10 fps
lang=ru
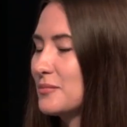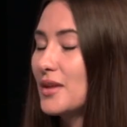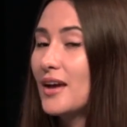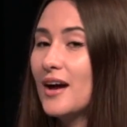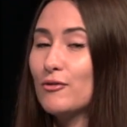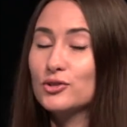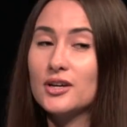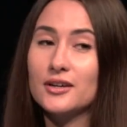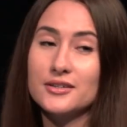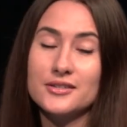Ой, а вот
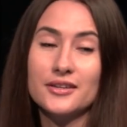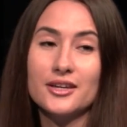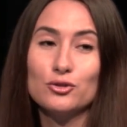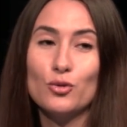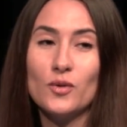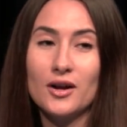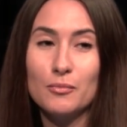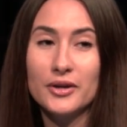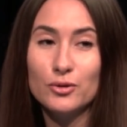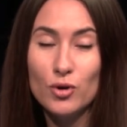как раз-таки о том, как
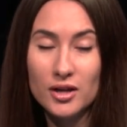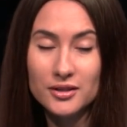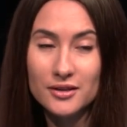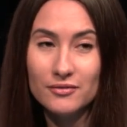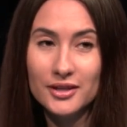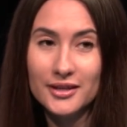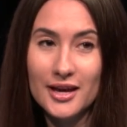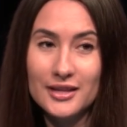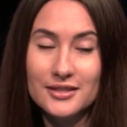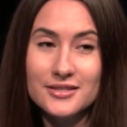марихуана
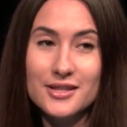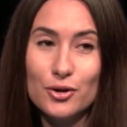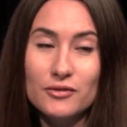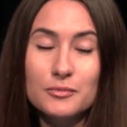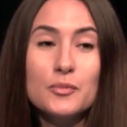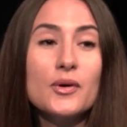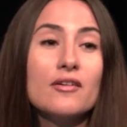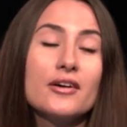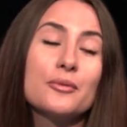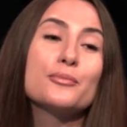влияет на здоровье, мы
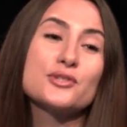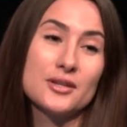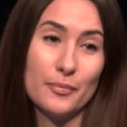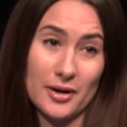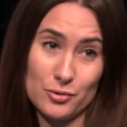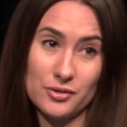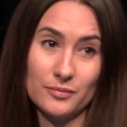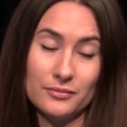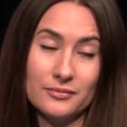поговорим после паузы.